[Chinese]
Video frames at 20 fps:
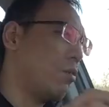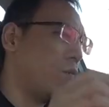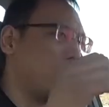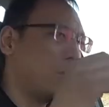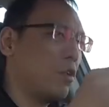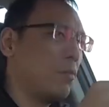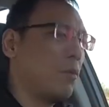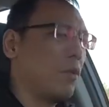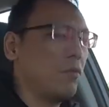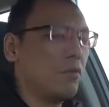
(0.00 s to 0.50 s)
控
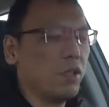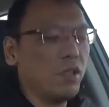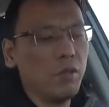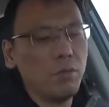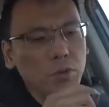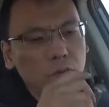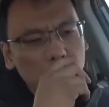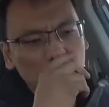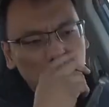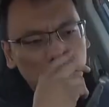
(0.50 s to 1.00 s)
上面有些力
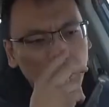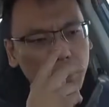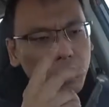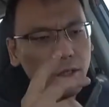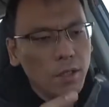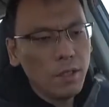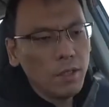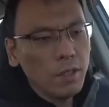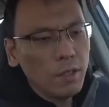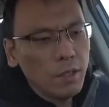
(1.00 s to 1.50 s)
不从心。
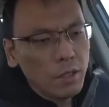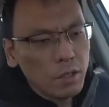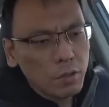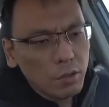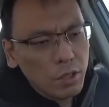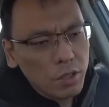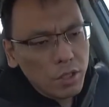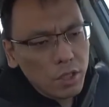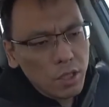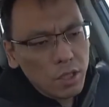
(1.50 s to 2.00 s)

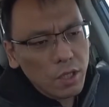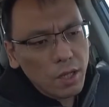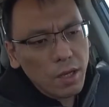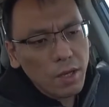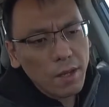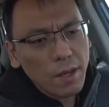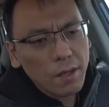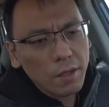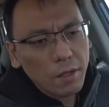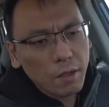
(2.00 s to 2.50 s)
所以接下
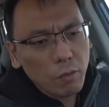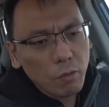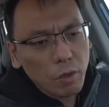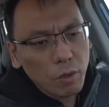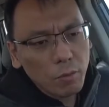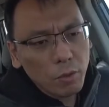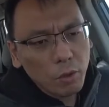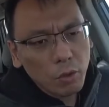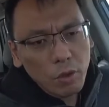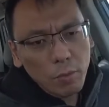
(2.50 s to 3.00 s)
来呢，
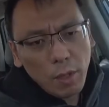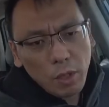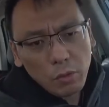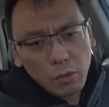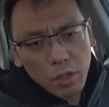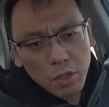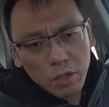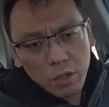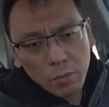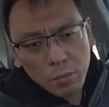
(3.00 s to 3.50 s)
我们会把
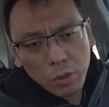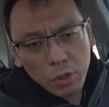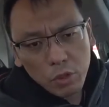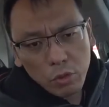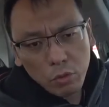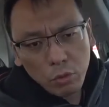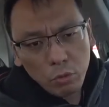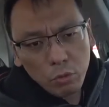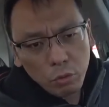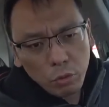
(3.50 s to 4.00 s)
转向模式
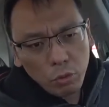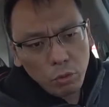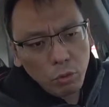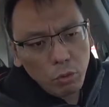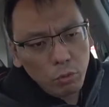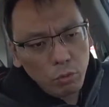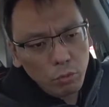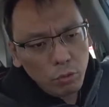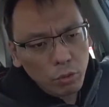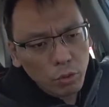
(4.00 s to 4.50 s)
从运
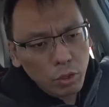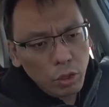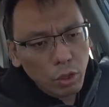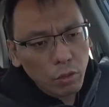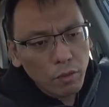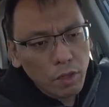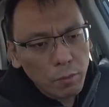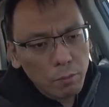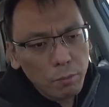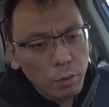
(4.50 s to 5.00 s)
动调
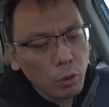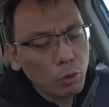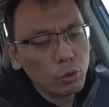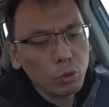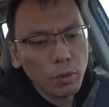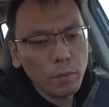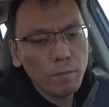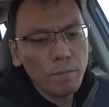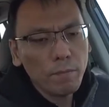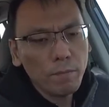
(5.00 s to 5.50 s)
为标
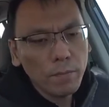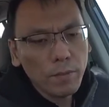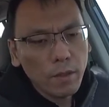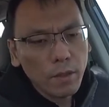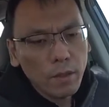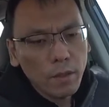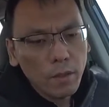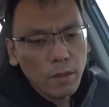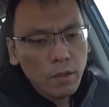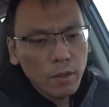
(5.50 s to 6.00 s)
准。
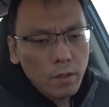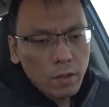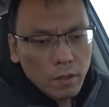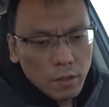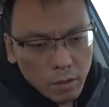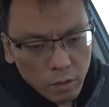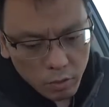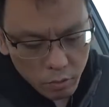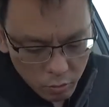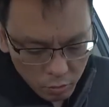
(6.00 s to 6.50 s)

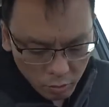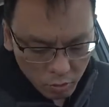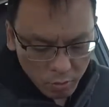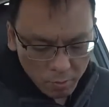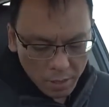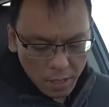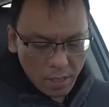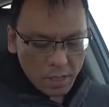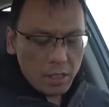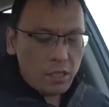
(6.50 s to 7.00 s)
我
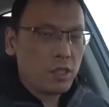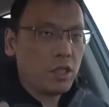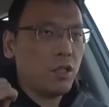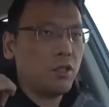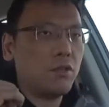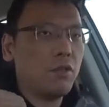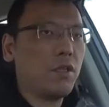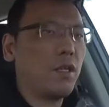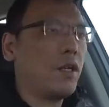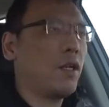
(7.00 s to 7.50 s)
们来
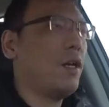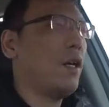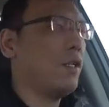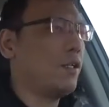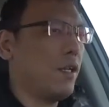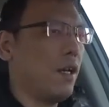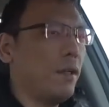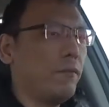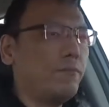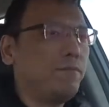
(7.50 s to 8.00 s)
上去一趟看一下。